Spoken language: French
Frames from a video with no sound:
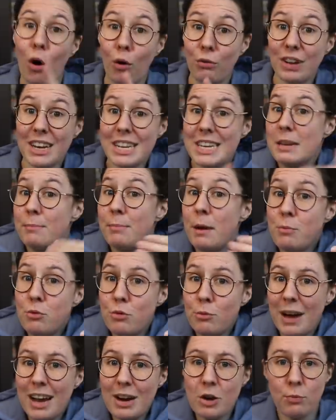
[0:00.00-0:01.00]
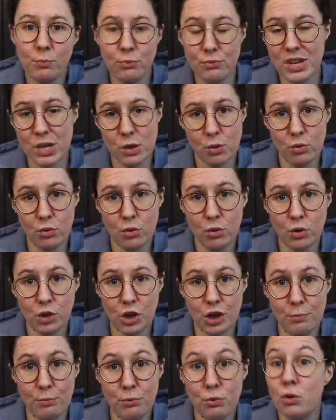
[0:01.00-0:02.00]
En vrai c'est pas plus mal puisque euh,
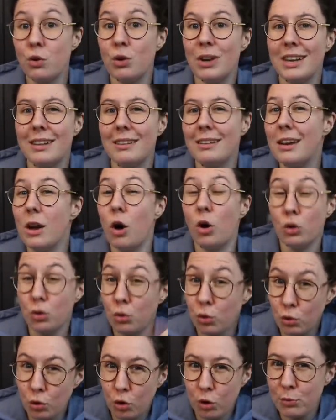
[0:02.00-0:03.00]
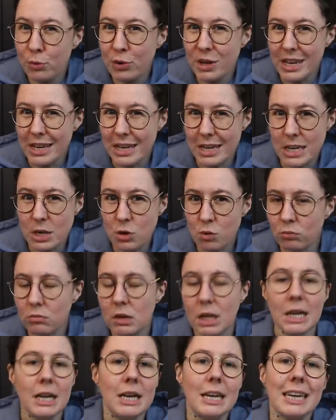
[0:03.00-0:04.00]
j'ai pu collecter euh, d'autres petites questions
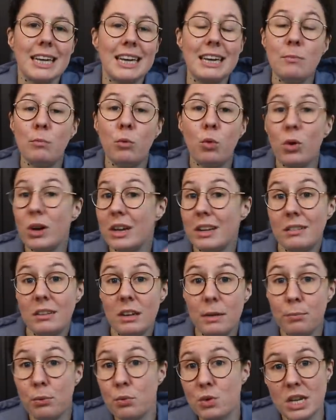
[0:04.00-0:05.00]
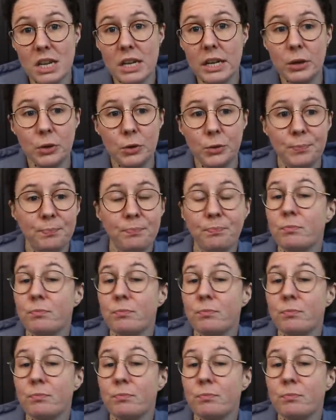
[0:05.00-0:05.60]
qui m'ont été posées euh,